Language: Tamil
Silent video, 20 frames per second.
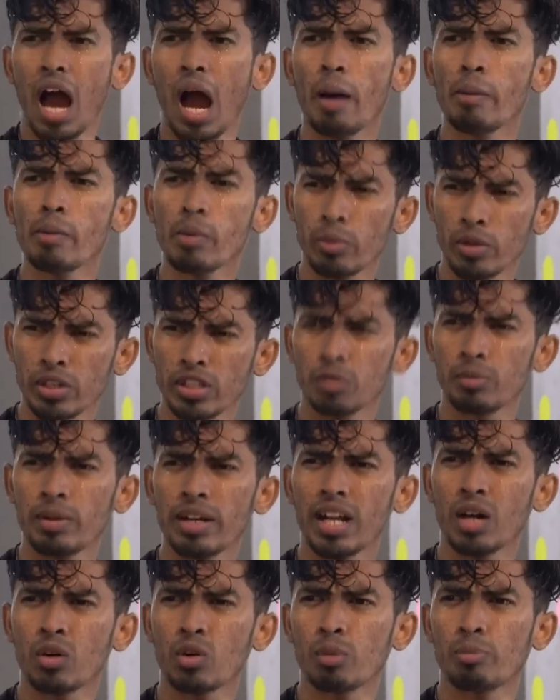ஆமா ப்ரோ இதுக்கு
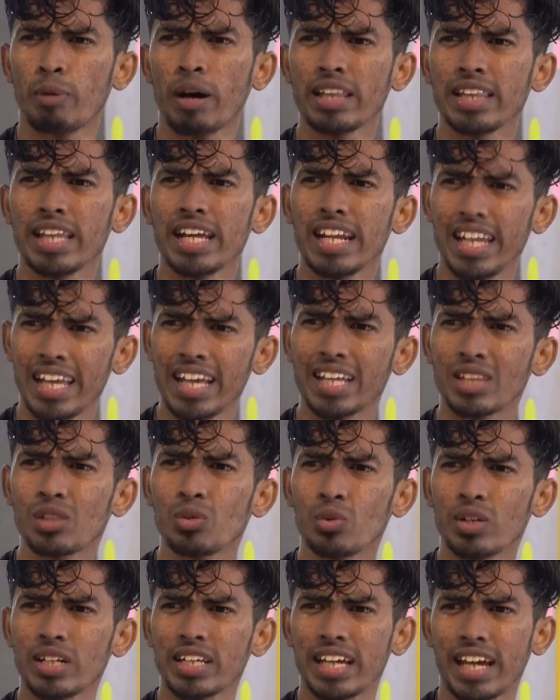முன்னாடி நான் உங்களை பார்த்தே இல்லையே எந்த
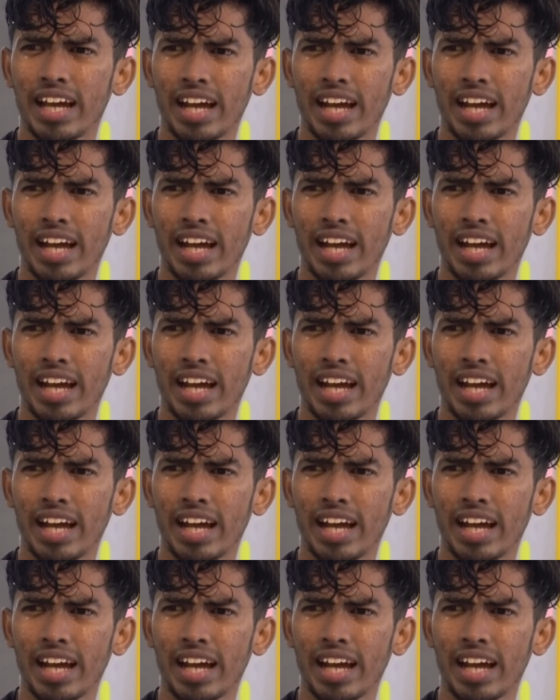ஊர் நீங்க